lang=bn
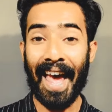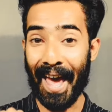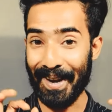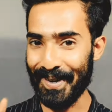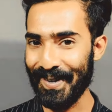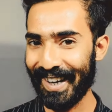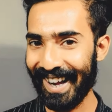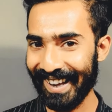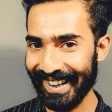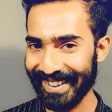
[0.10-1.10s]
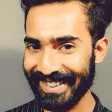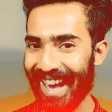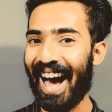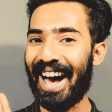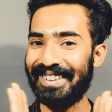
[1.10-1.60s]
হ্যালো গাইস
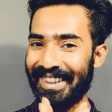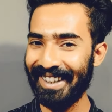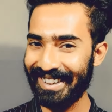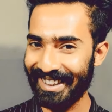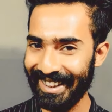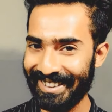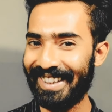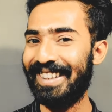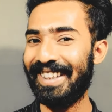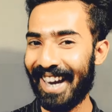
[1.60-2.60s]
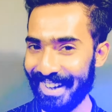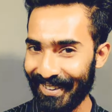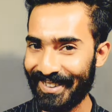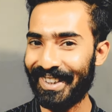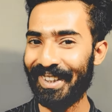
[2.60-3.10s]
আজকে যে জিনিসটা নিয়ে
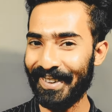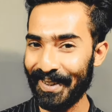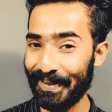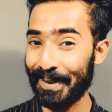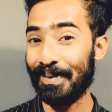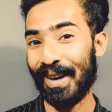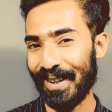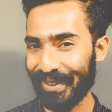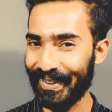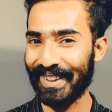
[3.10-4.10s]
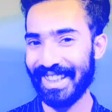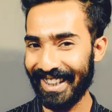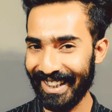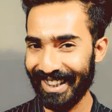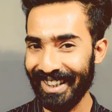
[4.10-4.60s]
আলোচনা করব বলো তো কি
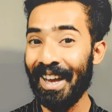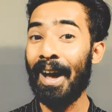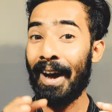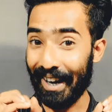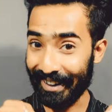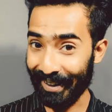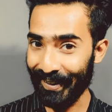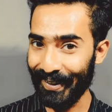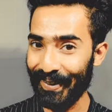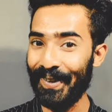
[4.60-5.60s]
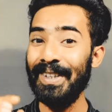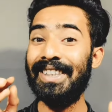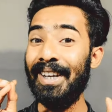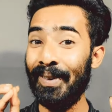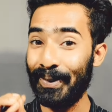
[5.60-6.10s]
এটা হলো
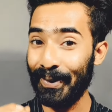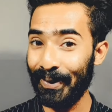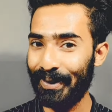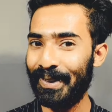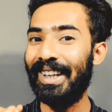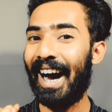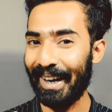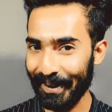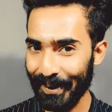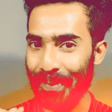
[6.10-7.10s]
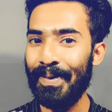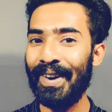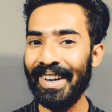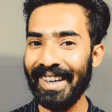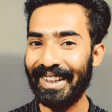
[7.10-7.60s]
যে নতুন নতুন গানগুলো
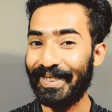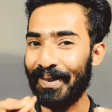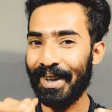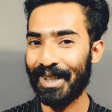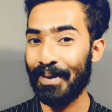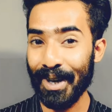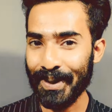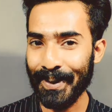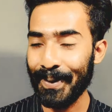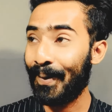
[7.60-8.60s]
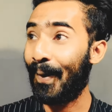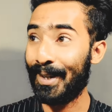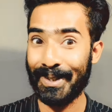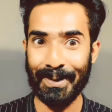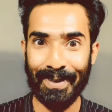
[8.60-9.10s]
বেরোয় না তোমরা সবাই শোনো
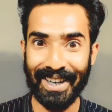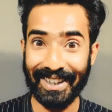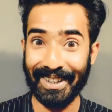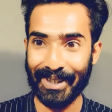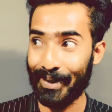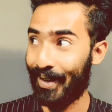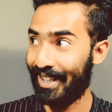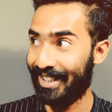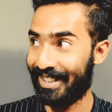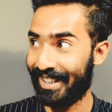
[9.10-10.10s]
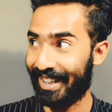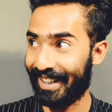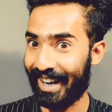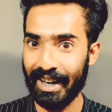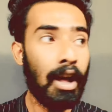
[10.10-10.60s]
কষ্ট পেলে কি শোনো অরিজিৎ সিং এর
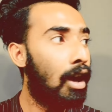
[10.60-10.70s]
গান